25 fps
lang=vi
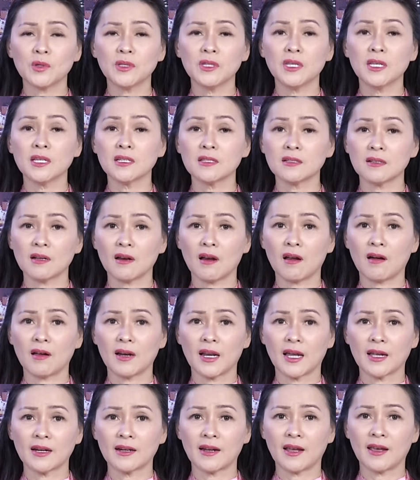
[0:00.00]
Tuy nhiên sự
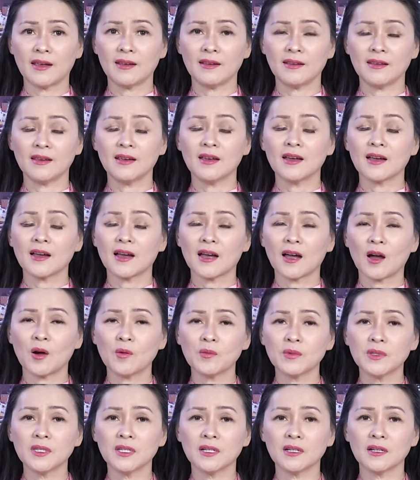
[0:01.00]
lo lắng này
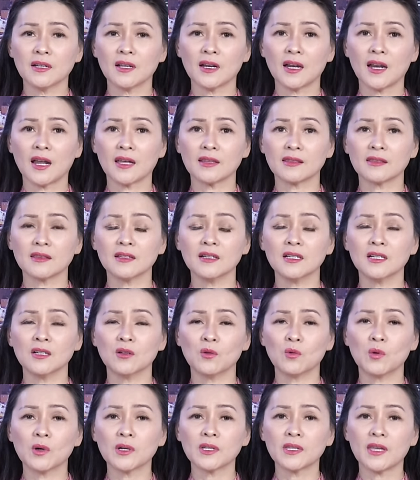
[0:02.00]
không những là
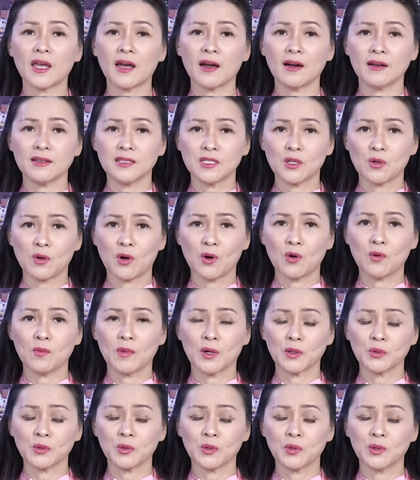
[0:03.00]
từ quốc gia ở châu Âu
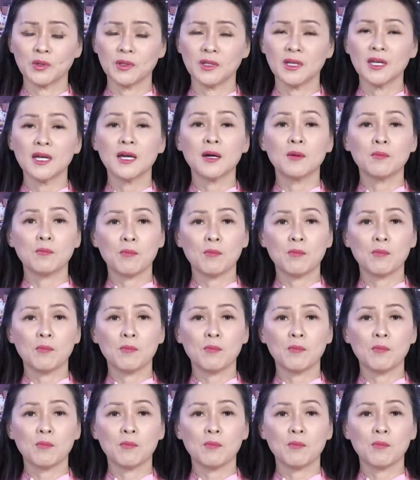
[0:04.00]
mà thôi